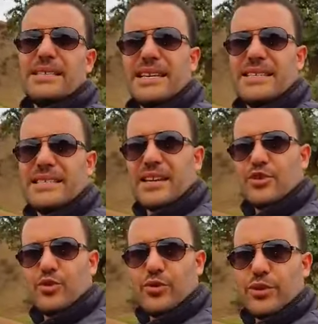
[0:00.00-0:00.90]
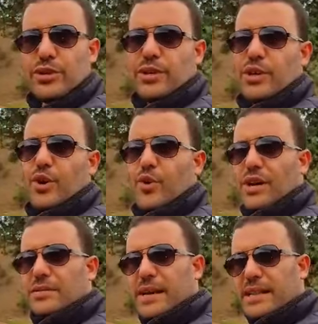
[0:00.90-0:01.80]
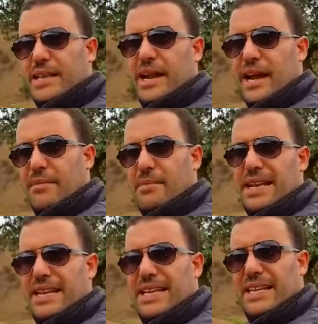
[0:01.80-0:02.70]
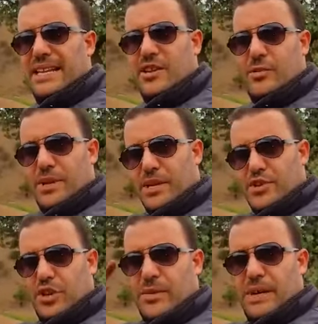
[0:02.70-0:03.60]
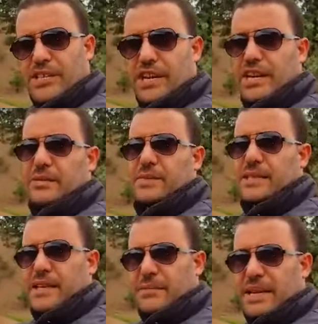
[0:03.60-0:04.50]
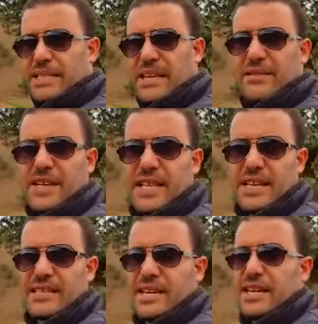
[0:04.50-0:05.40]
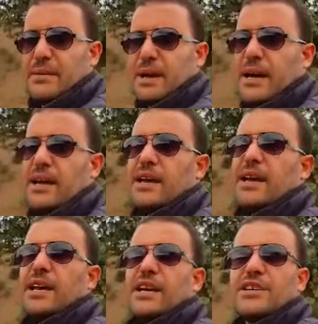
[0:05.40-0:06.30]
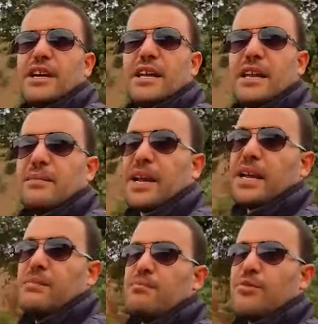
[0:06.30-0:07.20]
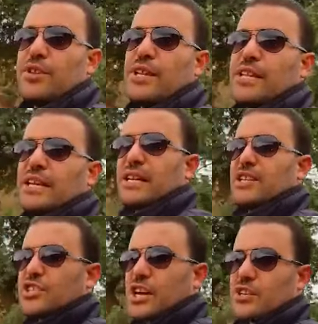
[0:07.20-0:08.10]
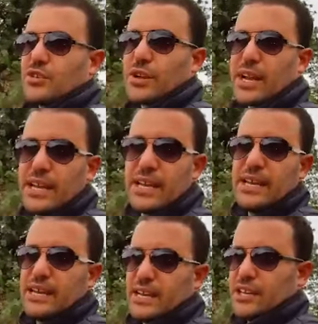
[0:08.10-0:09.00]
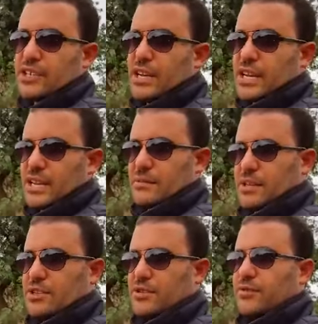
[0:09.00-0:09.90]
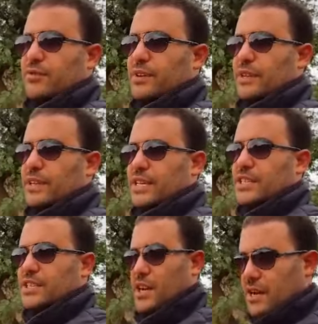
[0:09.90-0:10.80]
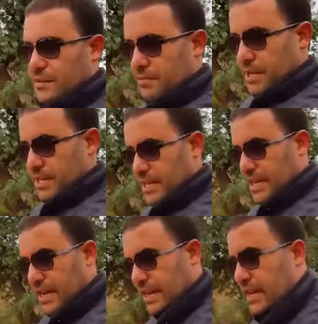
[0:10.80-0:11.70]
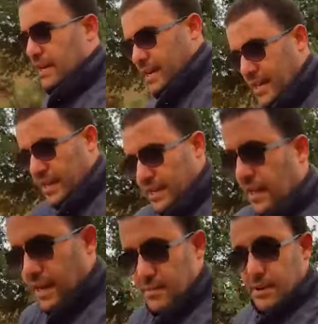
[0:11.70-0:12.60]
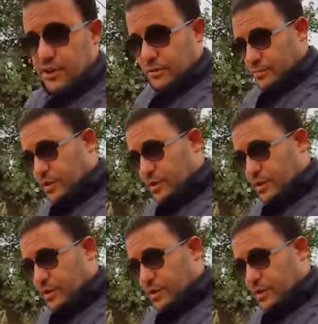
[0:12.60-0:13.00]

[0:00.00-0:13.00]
زيت الزيتون وكتبقى ديرها من الليل اللي يوميا تحك بها شعرك البلاصه اللي فيها داء الثعلبه ان شاء الله الرحمن الرحيم مده ديال شهر شهرين ان شاء الله كتبدا تشوف النتيجه باذن الله اذا نقرب لكم